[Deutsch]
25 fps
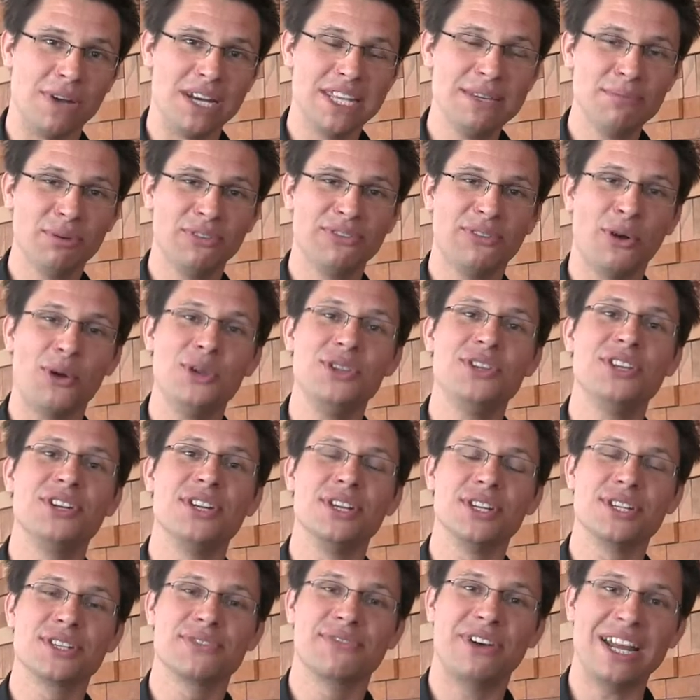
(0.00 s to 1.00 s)
liebe Freunde
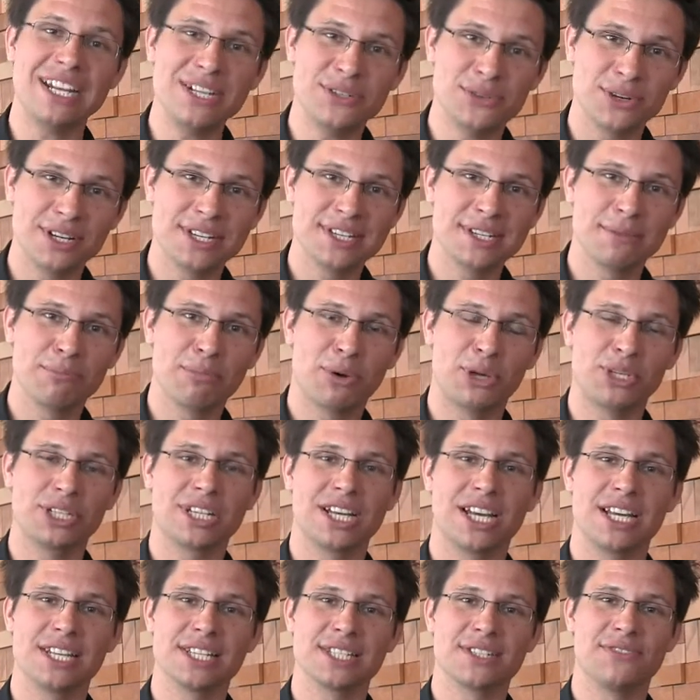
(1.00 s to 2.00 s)
des Fundraising
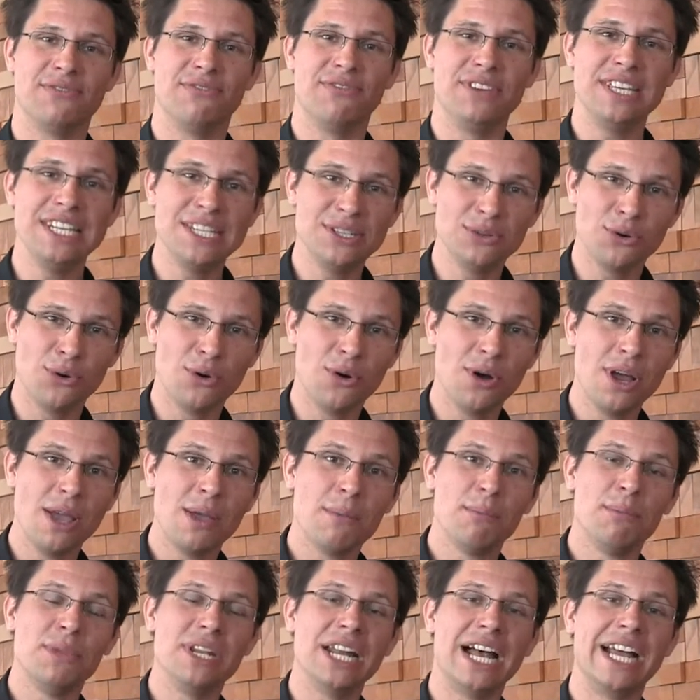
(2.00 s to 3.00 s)
Podcast Video
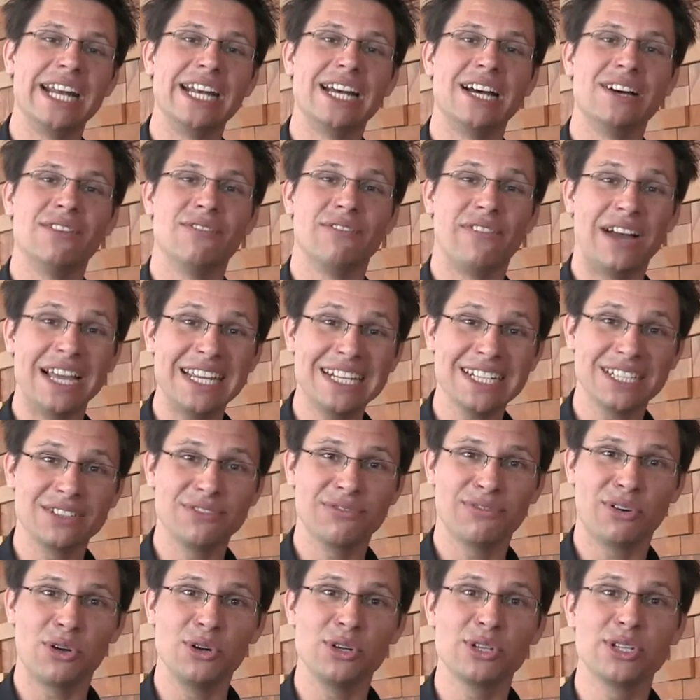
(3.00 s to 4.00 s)
mit einer weiteren
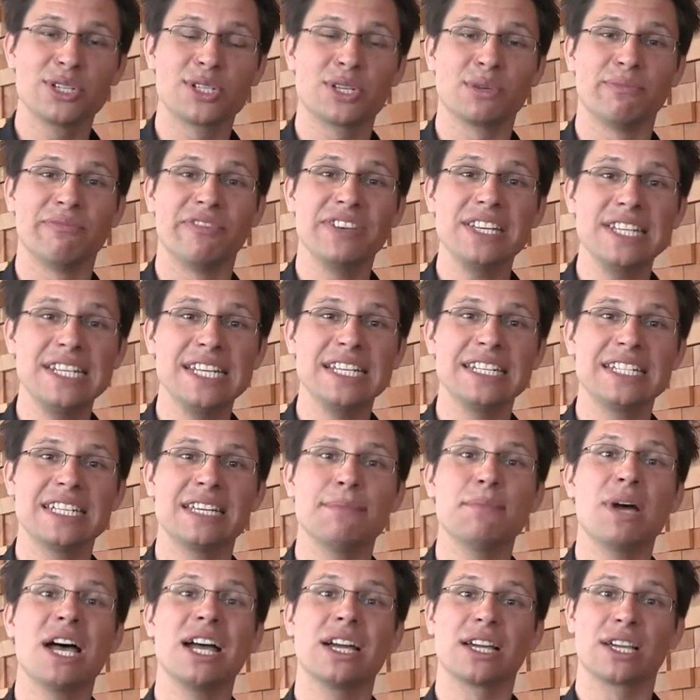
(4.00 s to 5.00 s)
Folge zum wichtigen
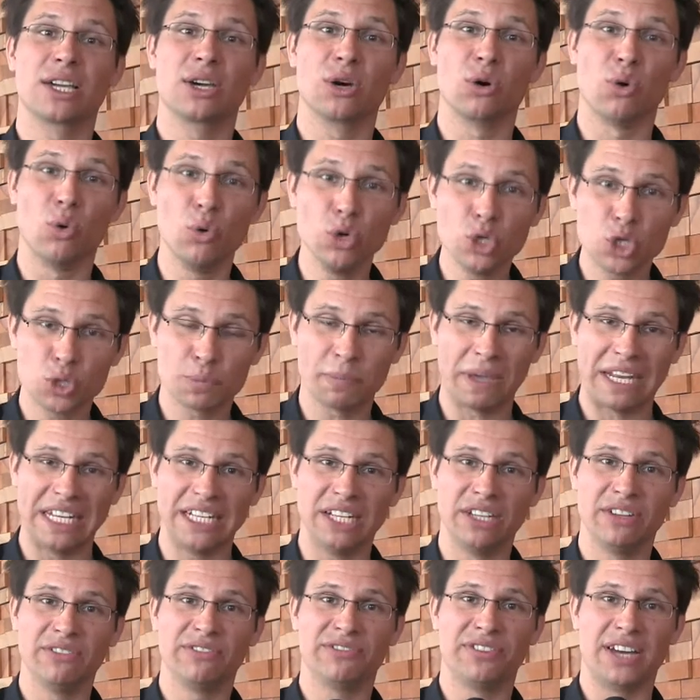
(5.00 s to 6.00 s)
Thema
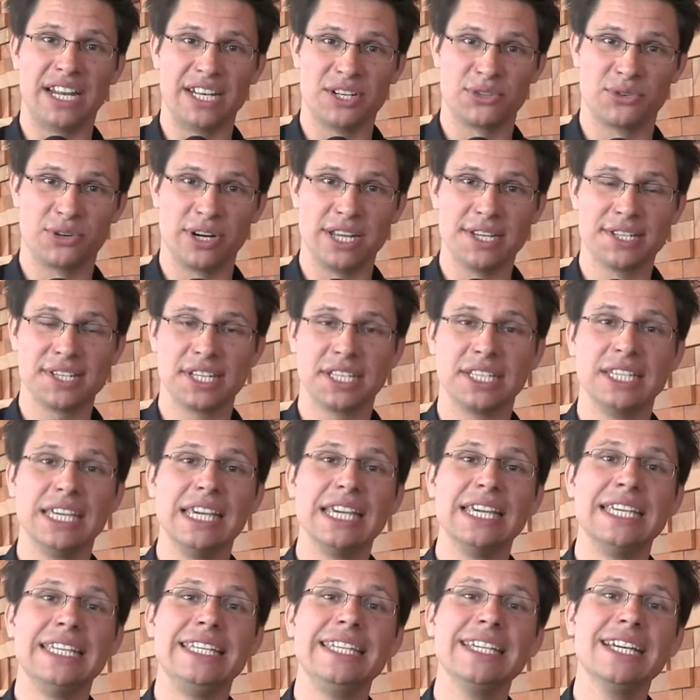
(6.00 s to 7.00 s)
Großspenden Fundraising
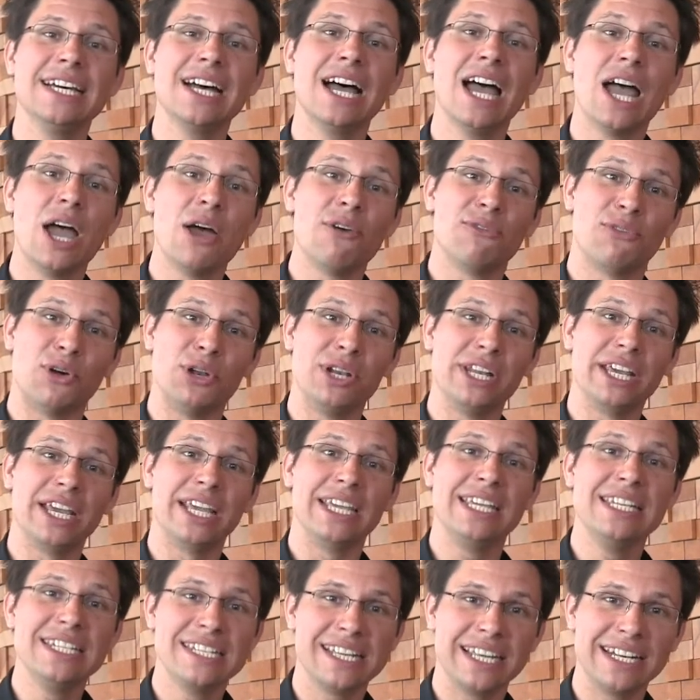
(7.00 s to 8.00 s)
hier von der
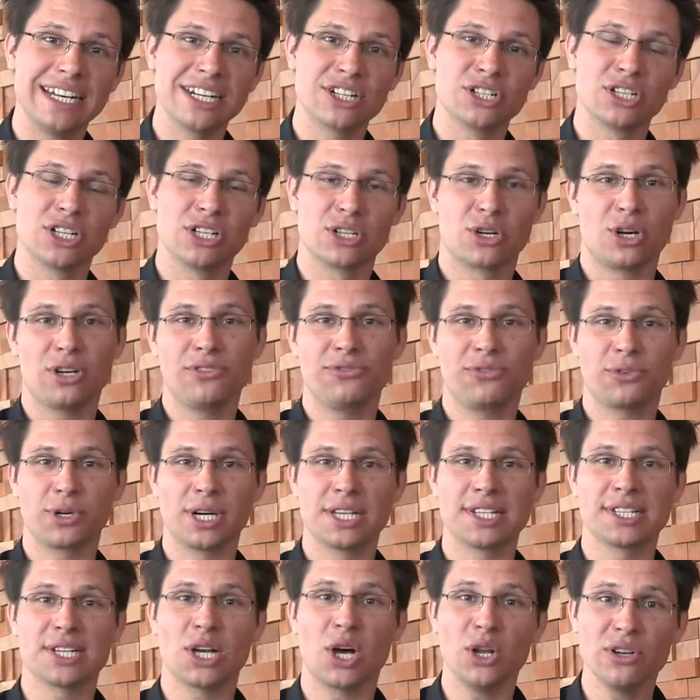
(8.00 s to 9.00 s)
International
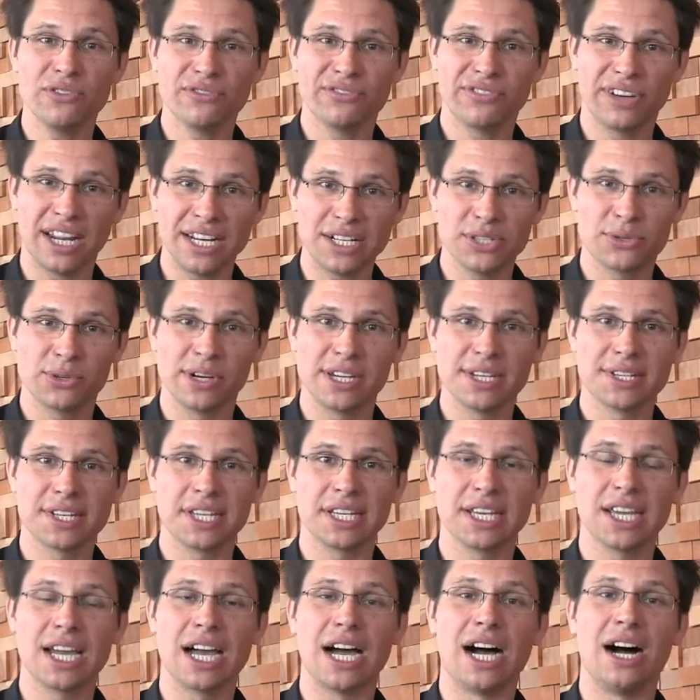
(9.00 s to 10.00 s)
Conference on
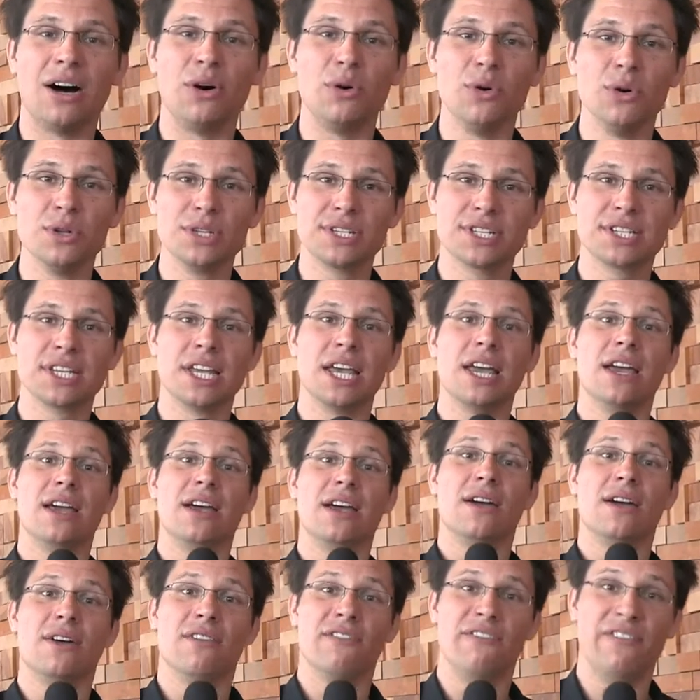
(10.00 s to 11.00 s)
Fundraising aus
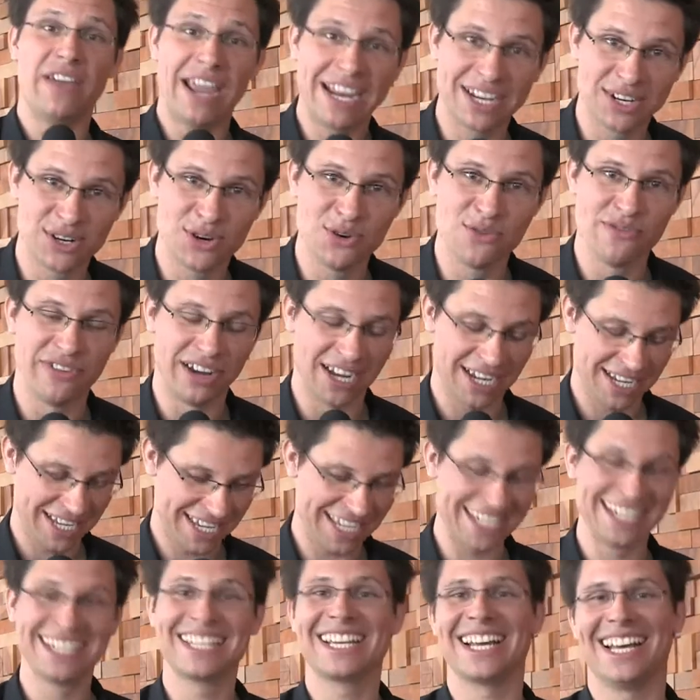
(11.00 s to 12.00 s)
Vancouver
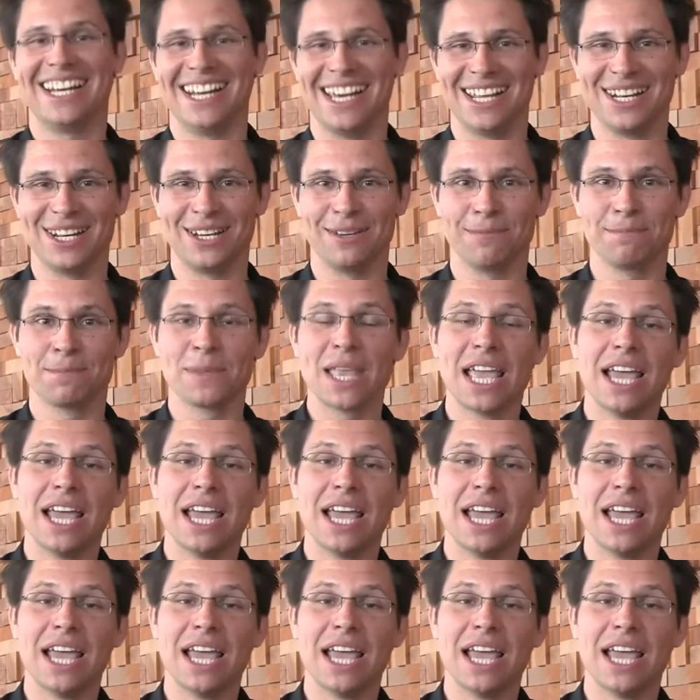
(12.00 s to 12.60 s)
in Kanada.